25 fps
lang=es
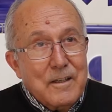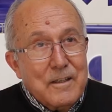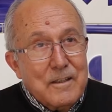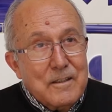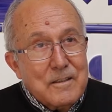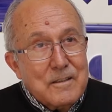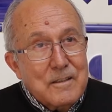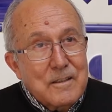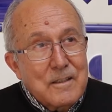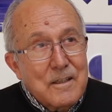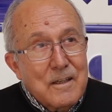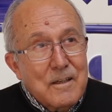
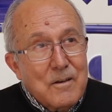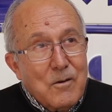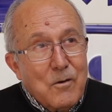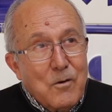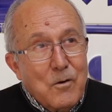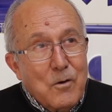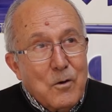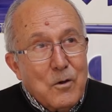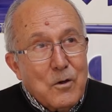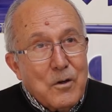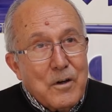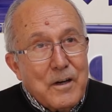es
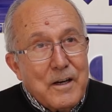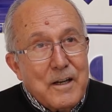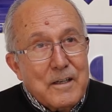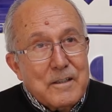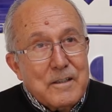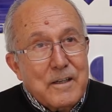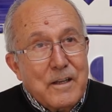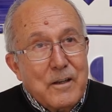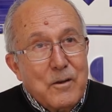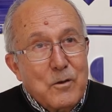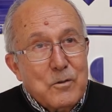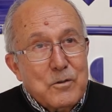los
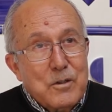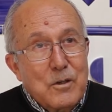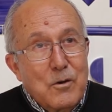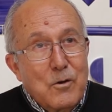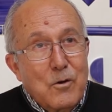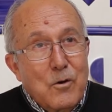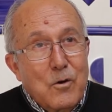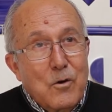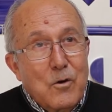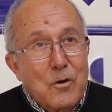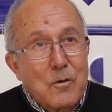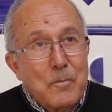rasgueos y
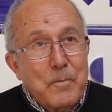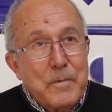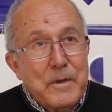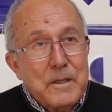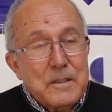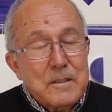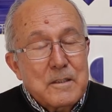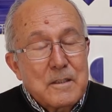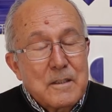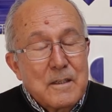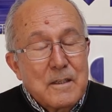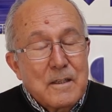los
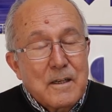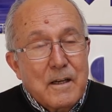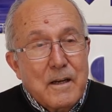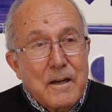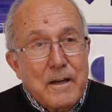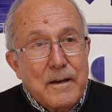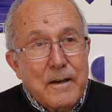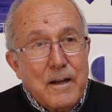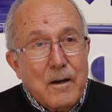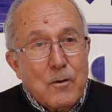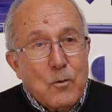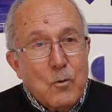golpes
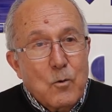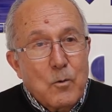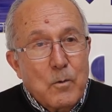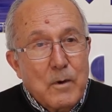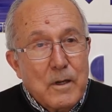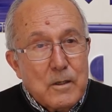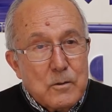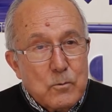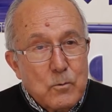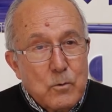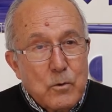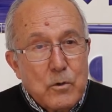que en
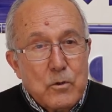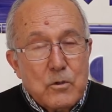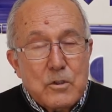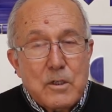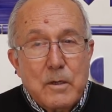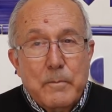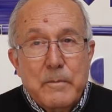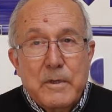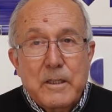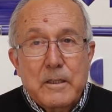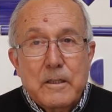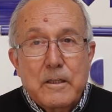Alcublas
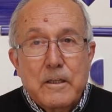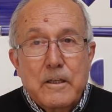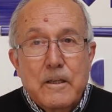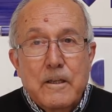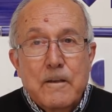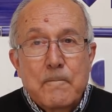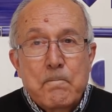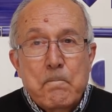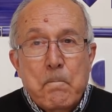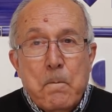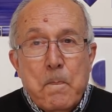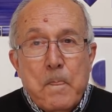
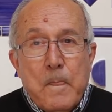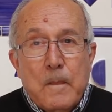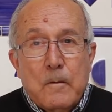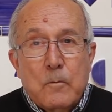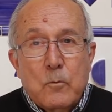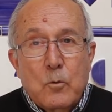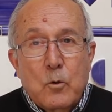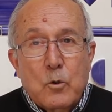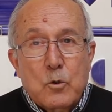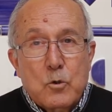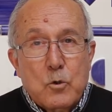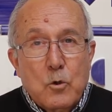curiosamente
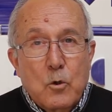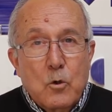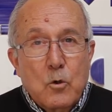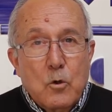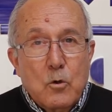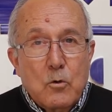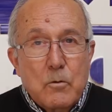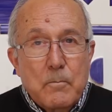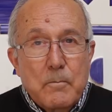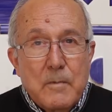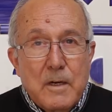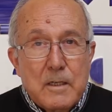no son
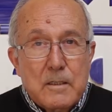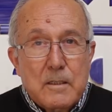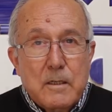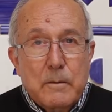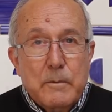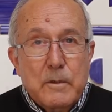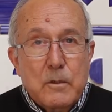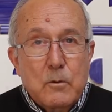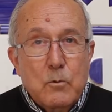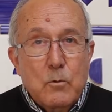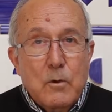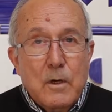los más
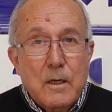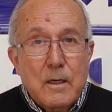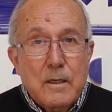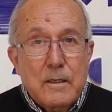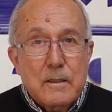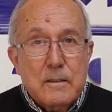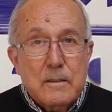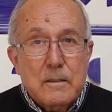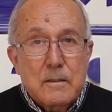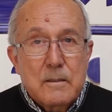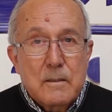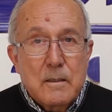
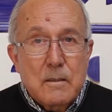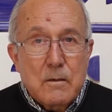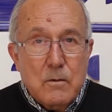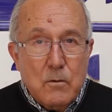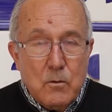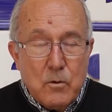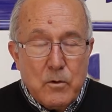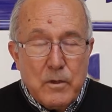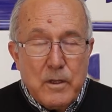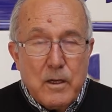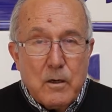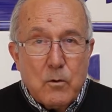habituales,
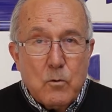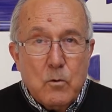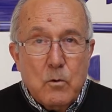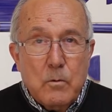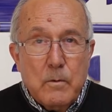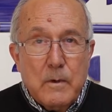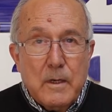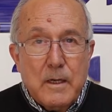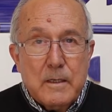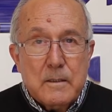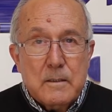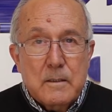los de
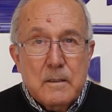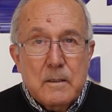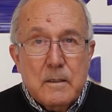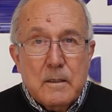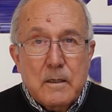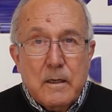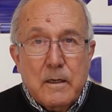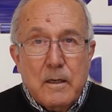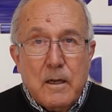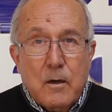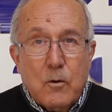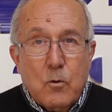Alcublas.
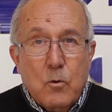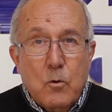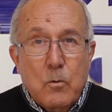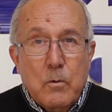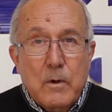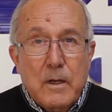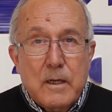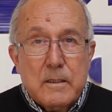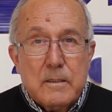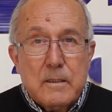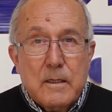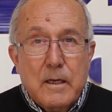En
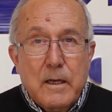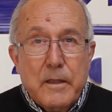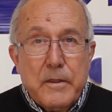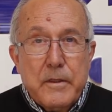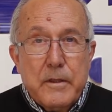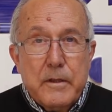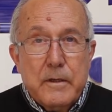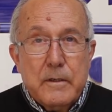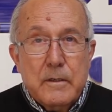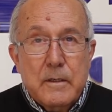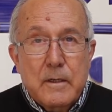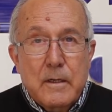Alcublas
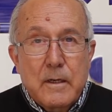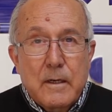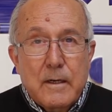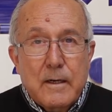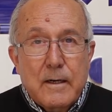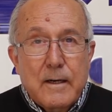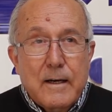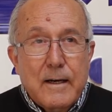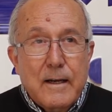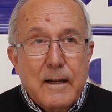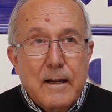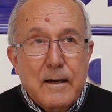hacen
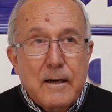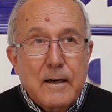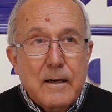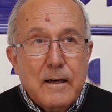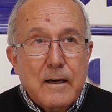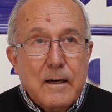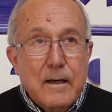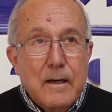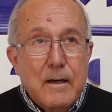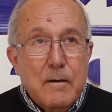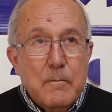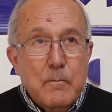ran,
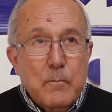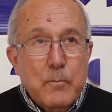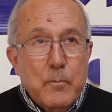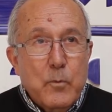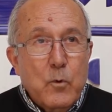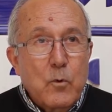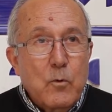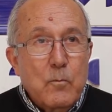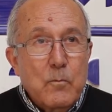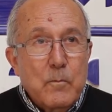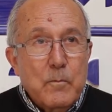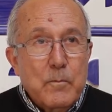ram,
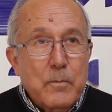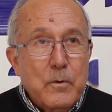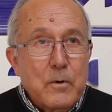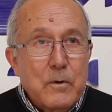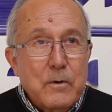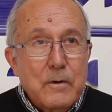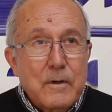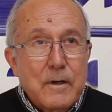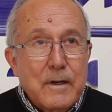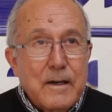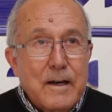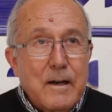pum,
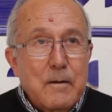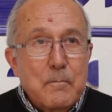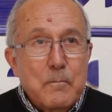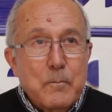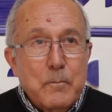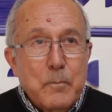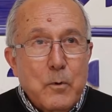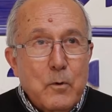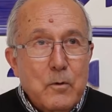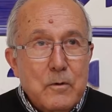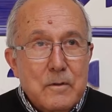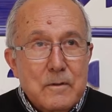pum, ram,
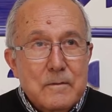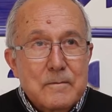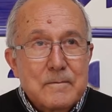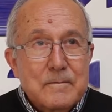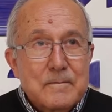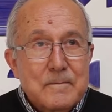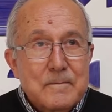pum,